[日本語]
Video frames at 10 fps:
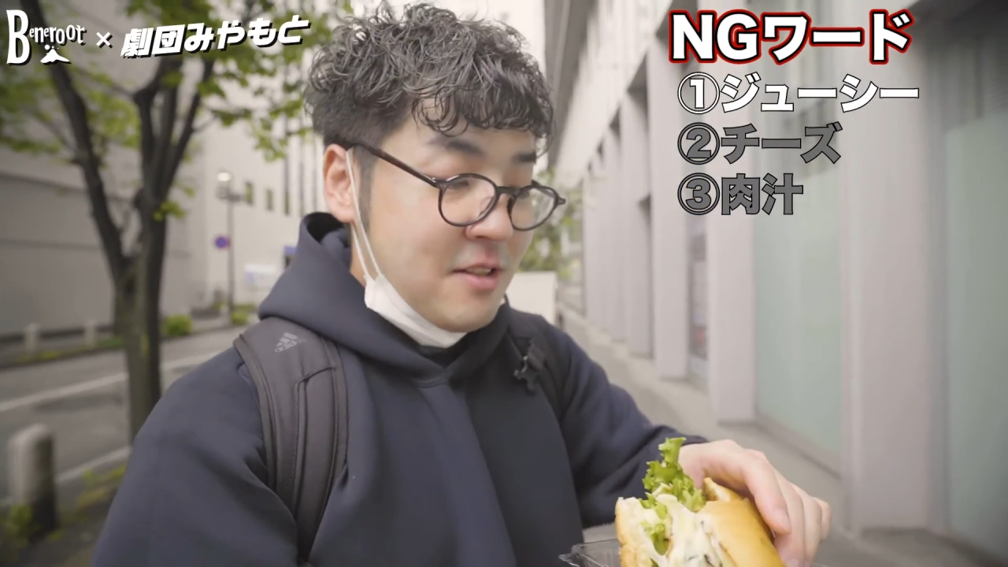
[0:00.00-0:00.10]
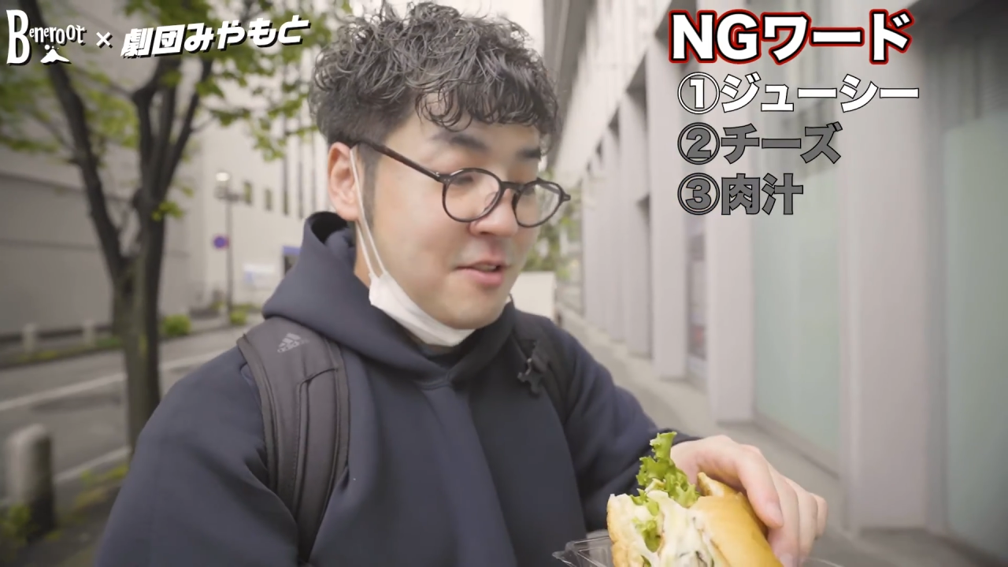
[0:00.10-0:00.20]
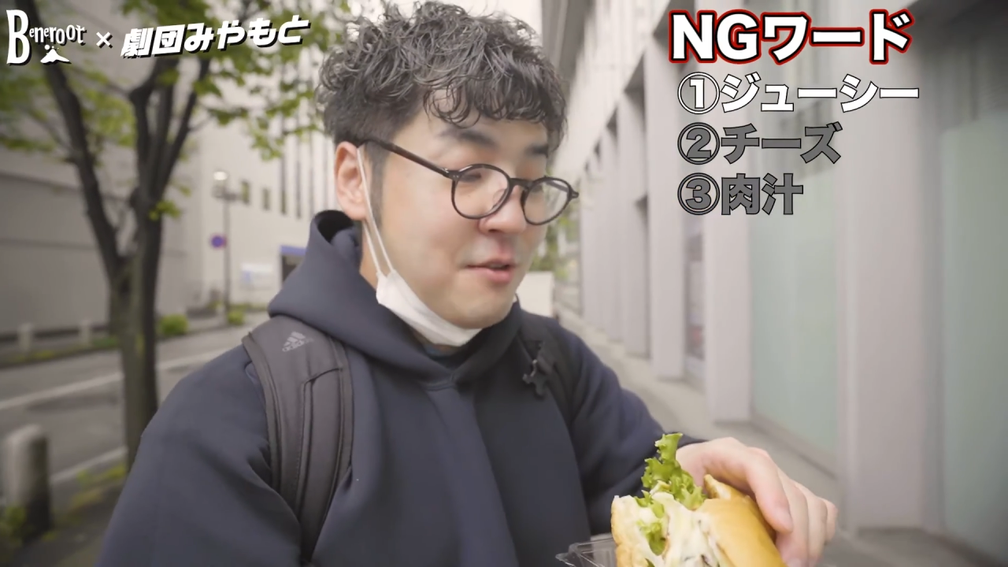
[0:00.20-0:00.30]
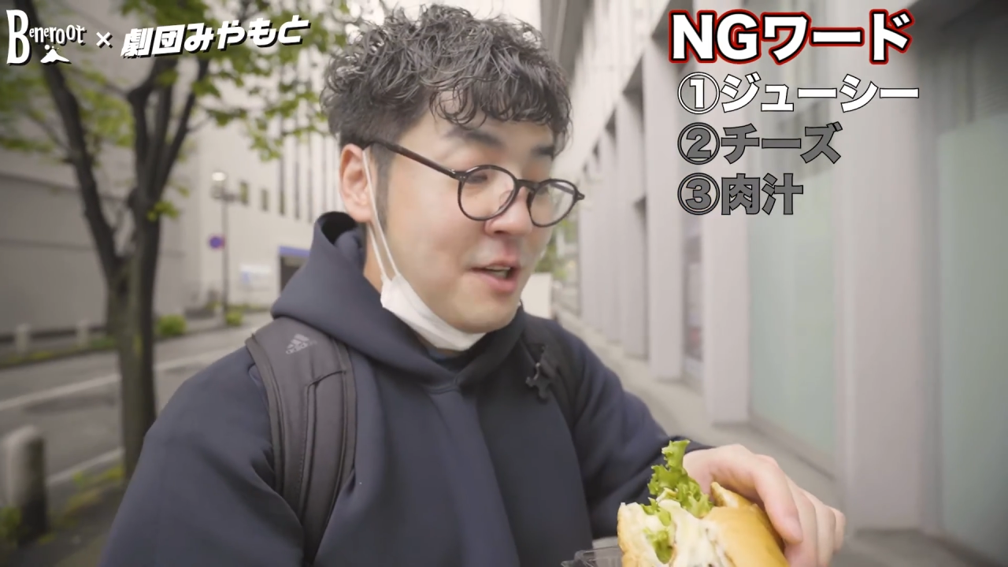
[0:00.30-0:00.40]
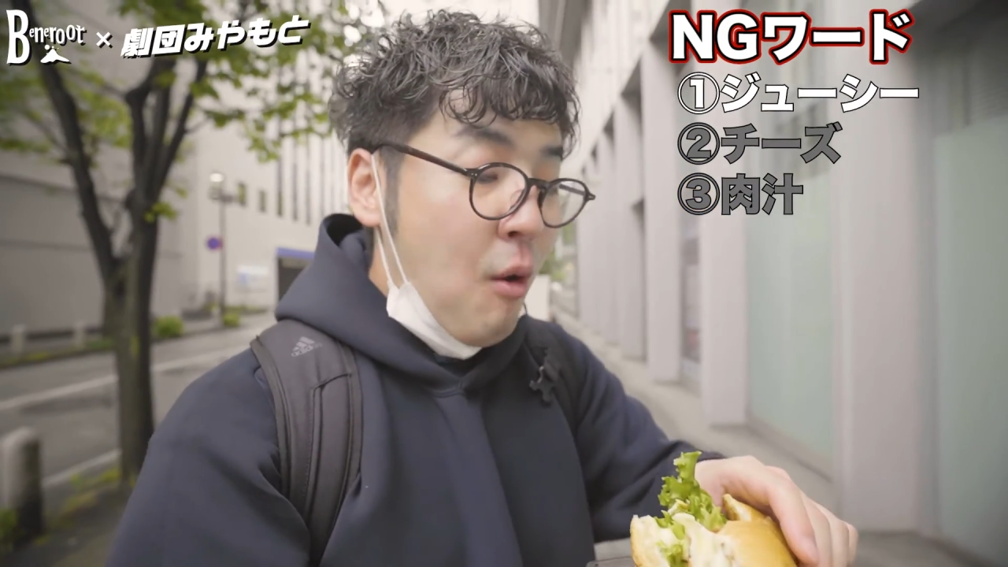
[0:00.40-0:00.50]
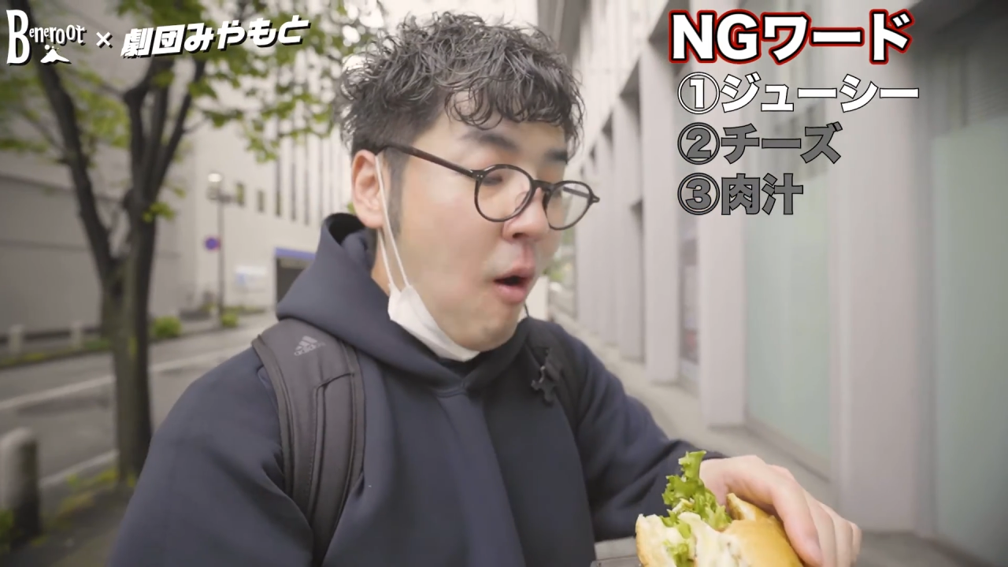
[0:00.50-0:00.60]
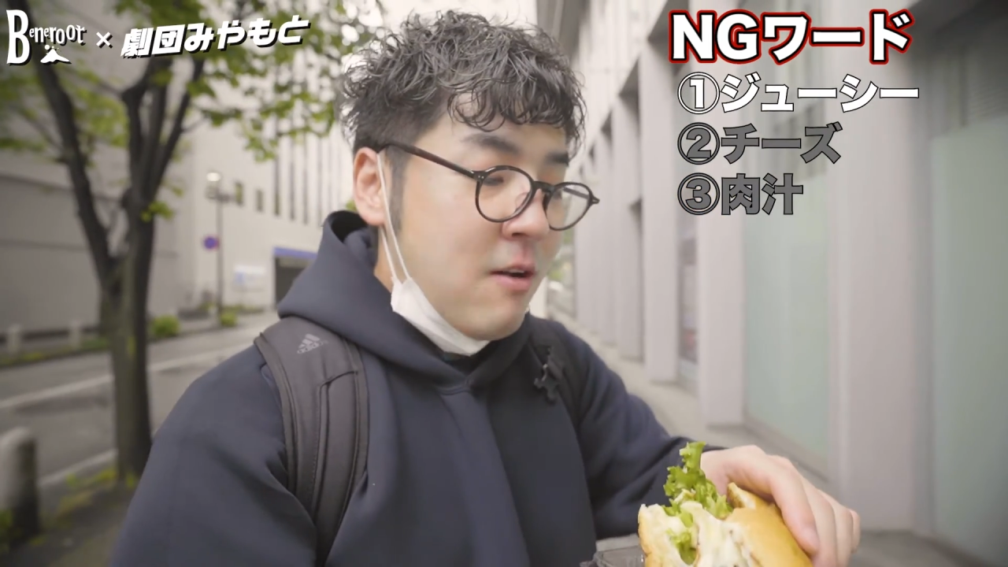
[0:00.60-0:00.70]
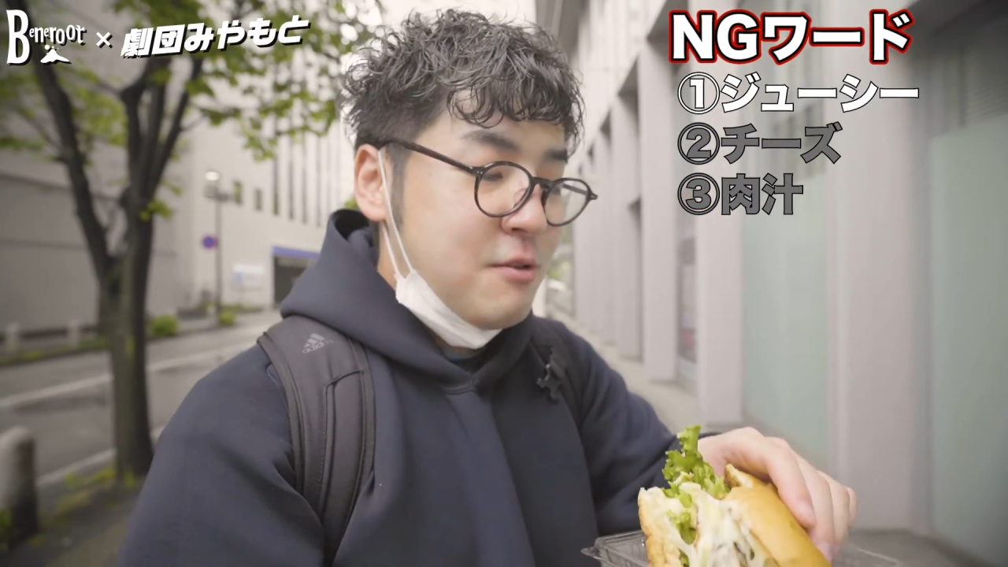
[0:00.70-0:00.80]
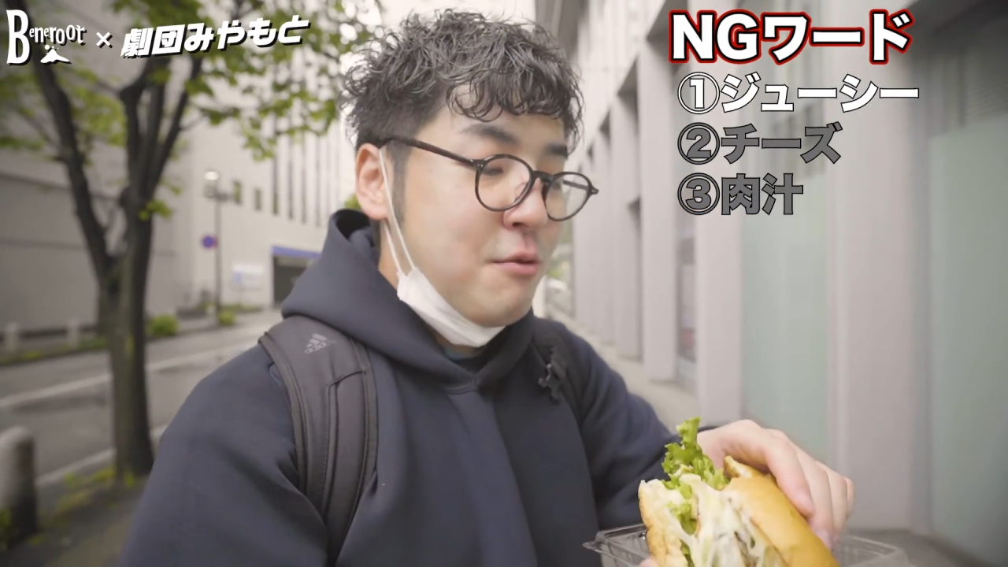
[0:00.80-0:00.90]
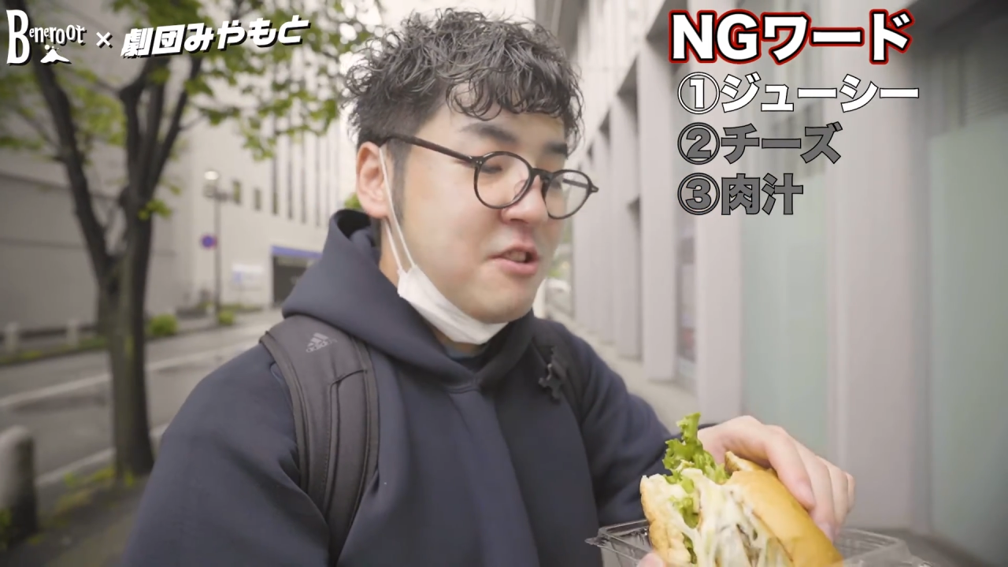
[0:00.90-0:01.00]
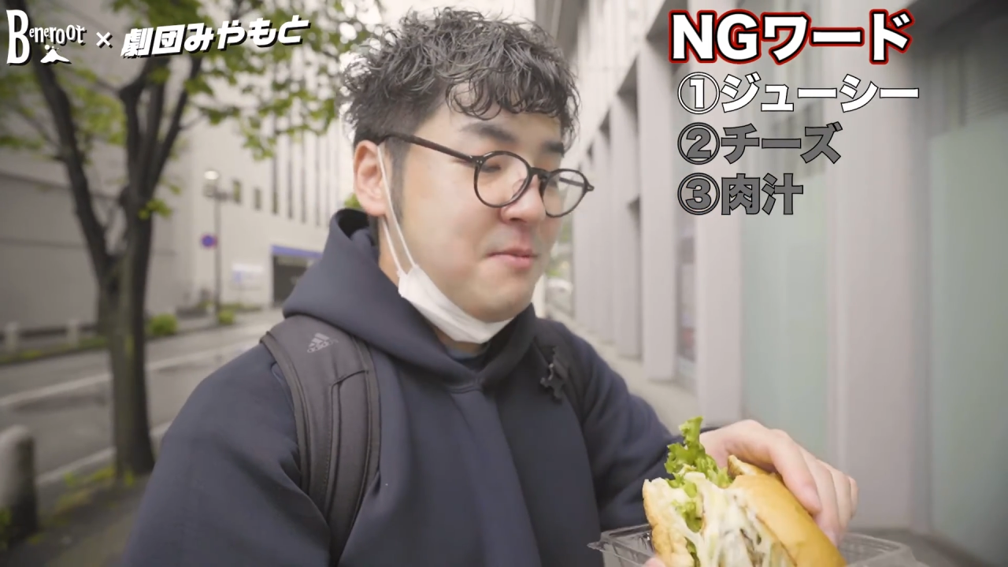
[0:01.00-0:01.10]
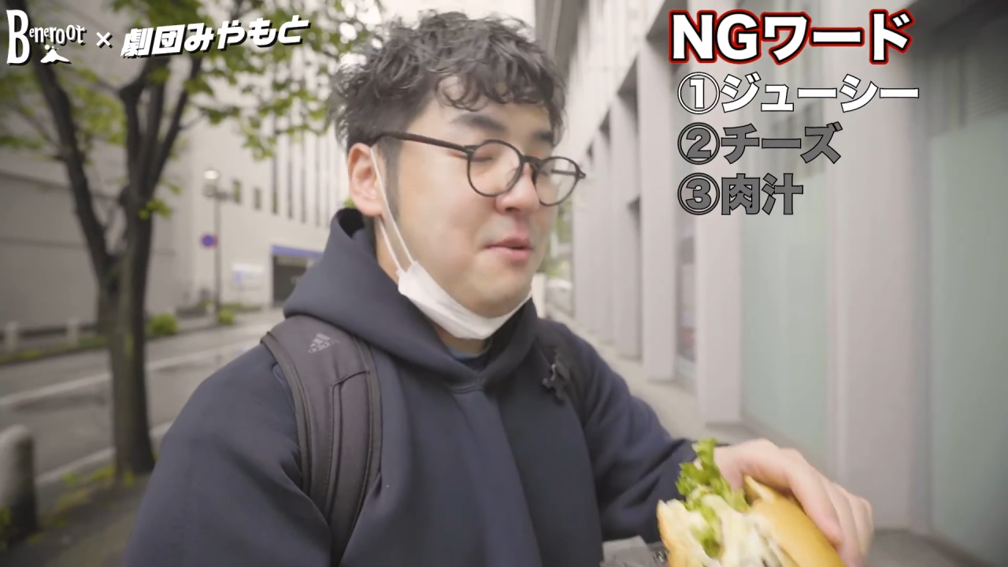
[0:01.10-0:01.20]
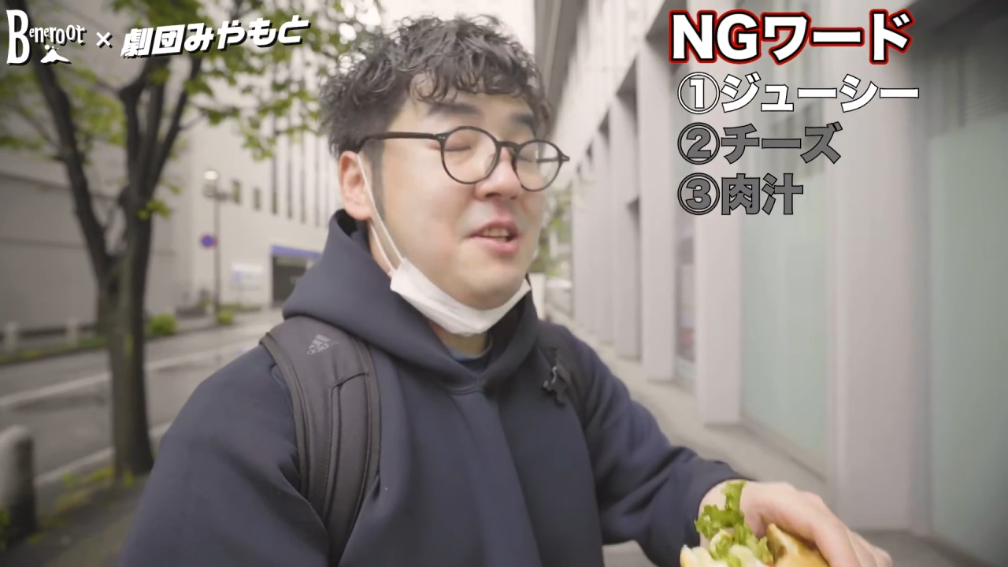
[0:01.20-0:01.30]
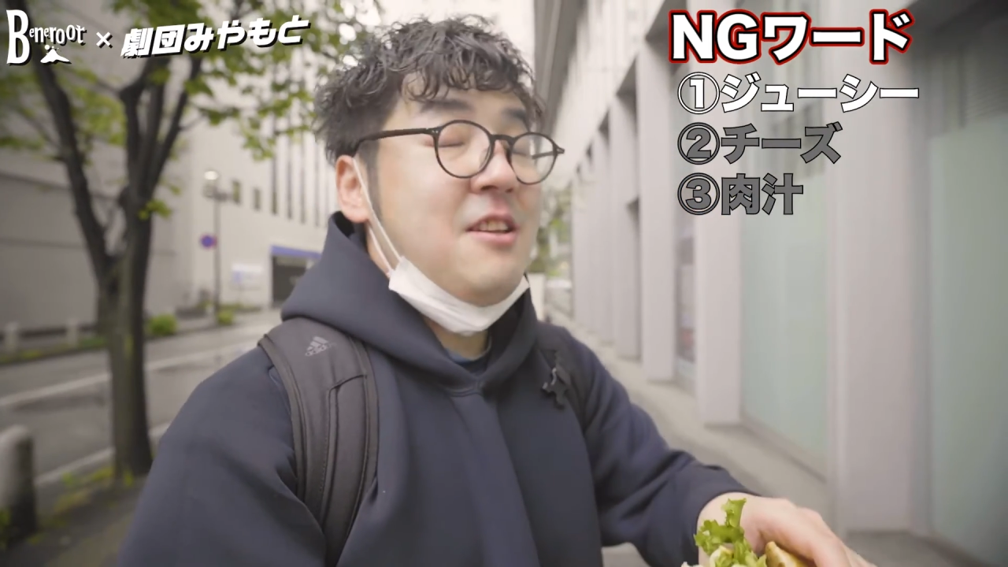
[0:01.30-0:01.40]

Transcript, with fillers: 早速あの一口目をい